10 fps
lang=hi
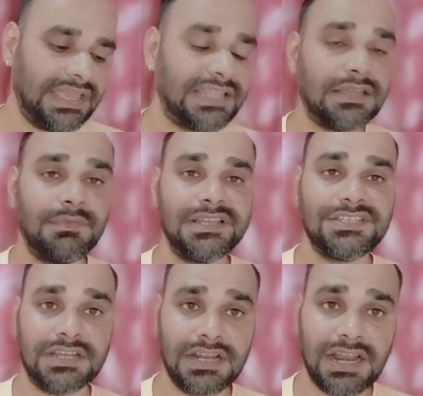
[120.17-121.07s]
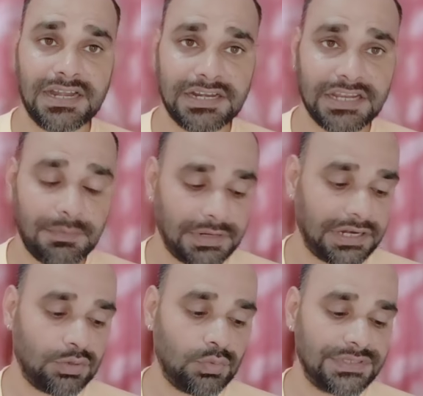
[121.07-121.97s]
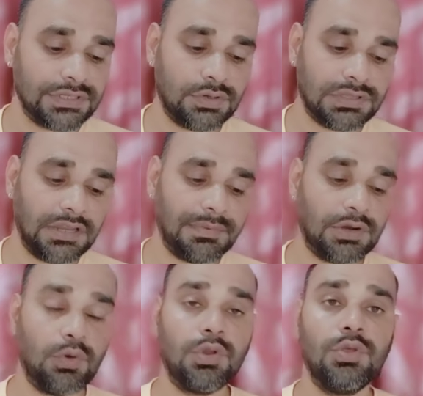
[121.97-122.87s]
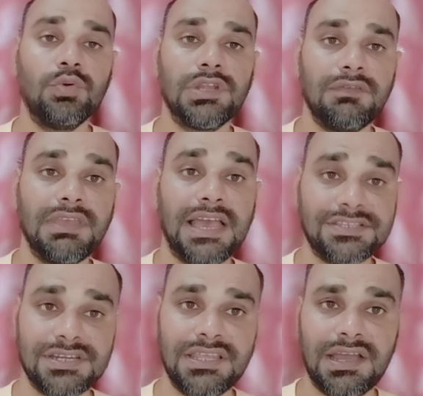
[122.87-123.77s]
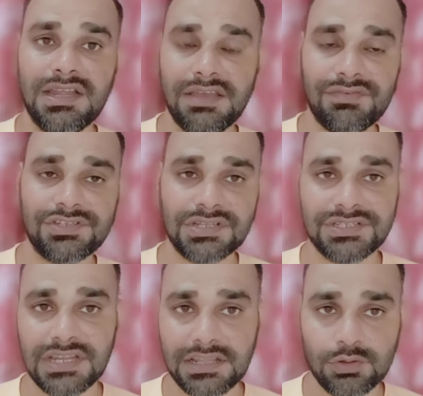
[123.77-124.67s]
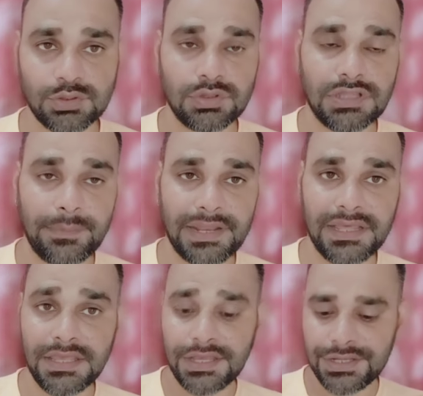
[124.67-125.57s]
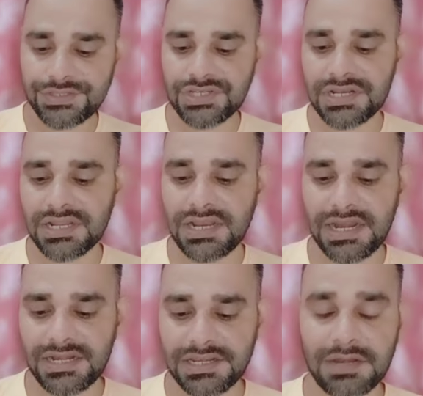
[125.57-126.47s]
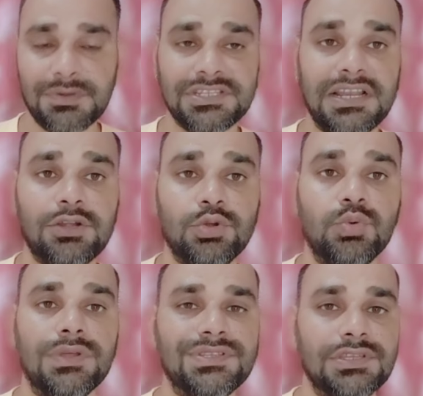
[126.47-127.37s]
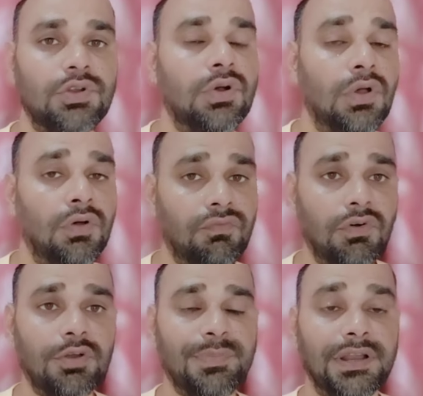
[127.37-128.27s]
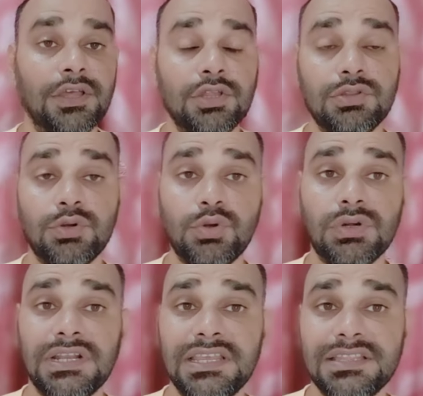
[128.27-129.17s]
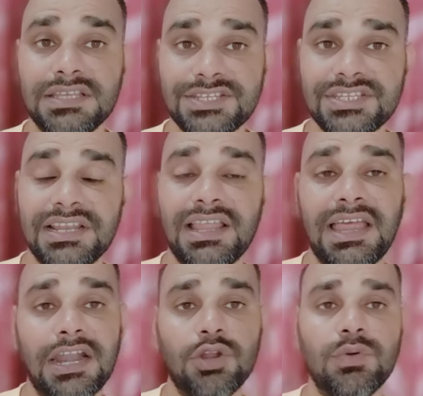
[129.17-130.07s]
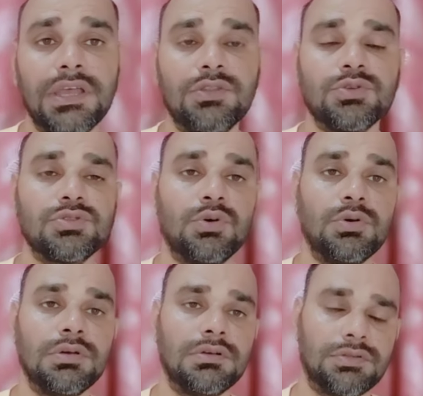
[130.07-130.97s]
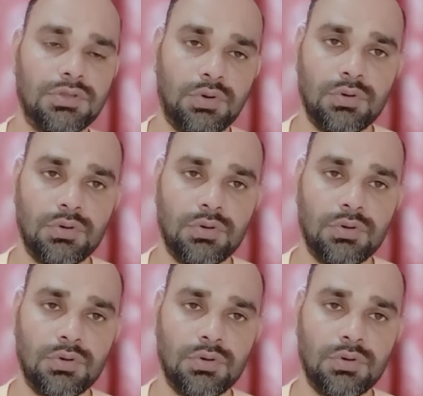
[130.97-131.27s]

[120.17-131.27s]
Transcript: है तमिल जनरल एंटरटेनमेंट है टू वन जीरो थ्री पर और यू टी वी एच डी हाई डेफिनेशन का चैनल है दोस्तों तमिल जनरल एंटरटेनमेंट चैनल है टू वन जीरो फोर पर तो टोटल ये दस चैनल ऐड हुए हैं दोस्तों तो